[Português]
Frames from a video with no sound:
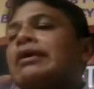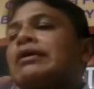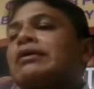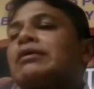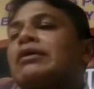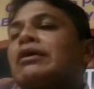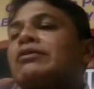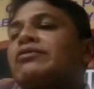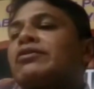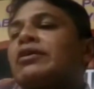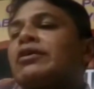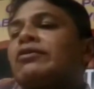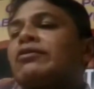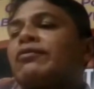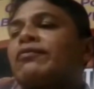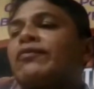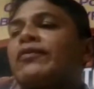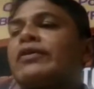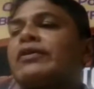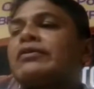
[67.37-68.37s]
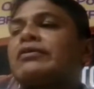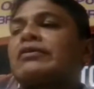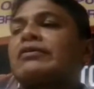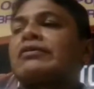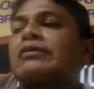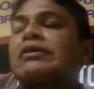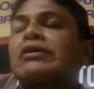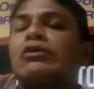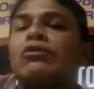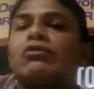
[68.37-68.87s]
E a gente fez,
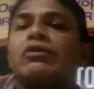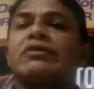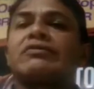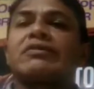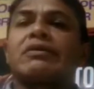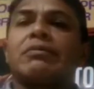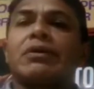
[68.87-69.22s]
criou essa